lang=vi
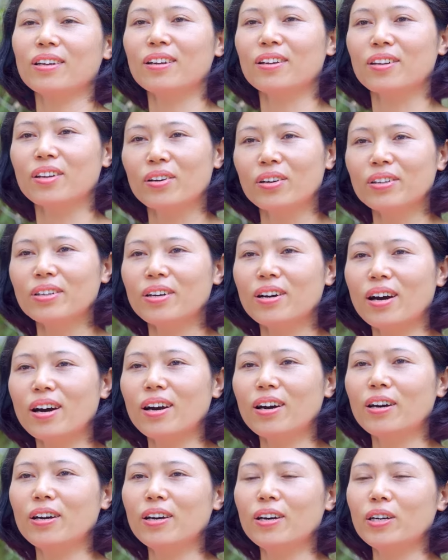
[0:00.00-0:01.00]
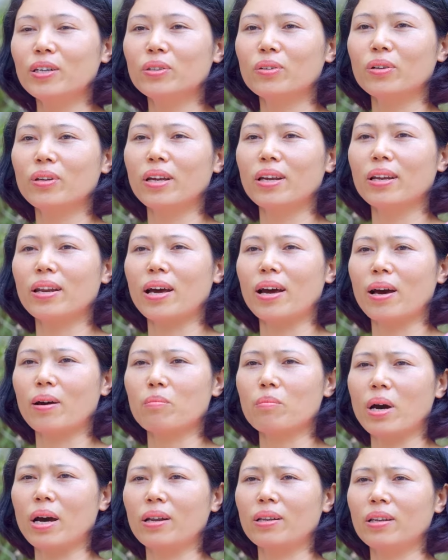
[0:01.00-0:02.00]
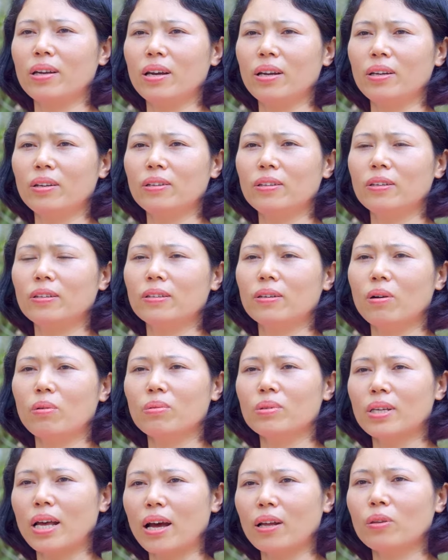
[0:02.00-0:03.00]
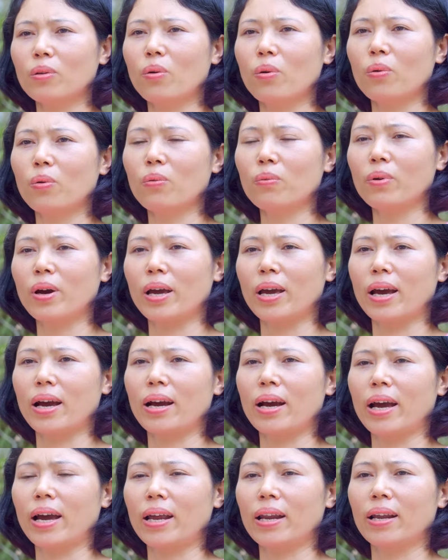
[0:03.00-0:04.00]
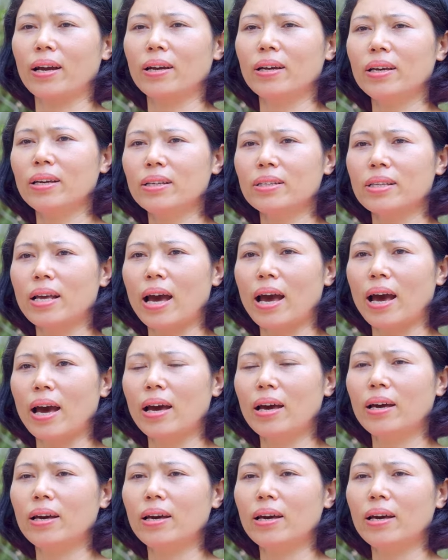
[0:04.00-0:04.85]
rất là lớn nữa cho nên là bản thân ông xã tôi cũng phải hàng ngày là nghĩ ra